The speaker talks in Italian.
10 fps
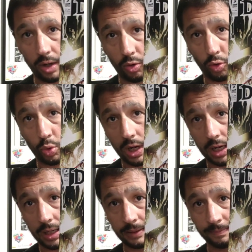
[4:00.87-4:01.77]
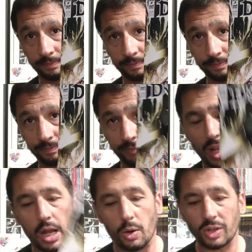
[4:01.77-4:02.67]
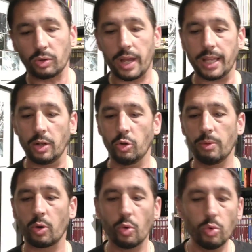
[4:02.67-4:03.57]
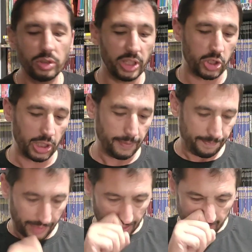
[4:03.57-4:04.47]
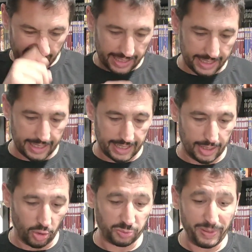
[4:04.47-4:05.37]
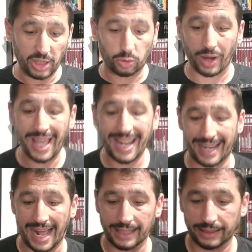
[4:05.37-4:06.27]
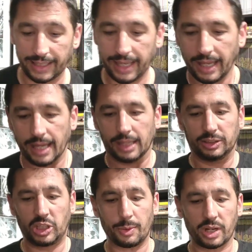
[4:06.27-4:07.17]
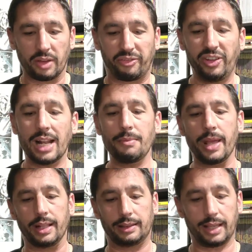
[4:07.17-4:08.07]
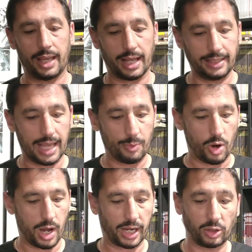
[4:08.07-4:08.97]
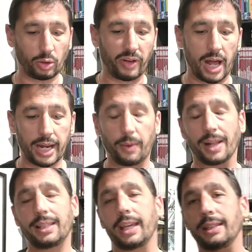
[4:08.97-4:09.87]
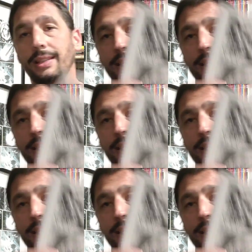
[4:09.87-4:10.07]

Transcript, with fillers: eccolo qua. Mm. Questo è il numero 11, eh, lo spirito errante. Diciamo che finalmente andiamo a ritrovare, guardate che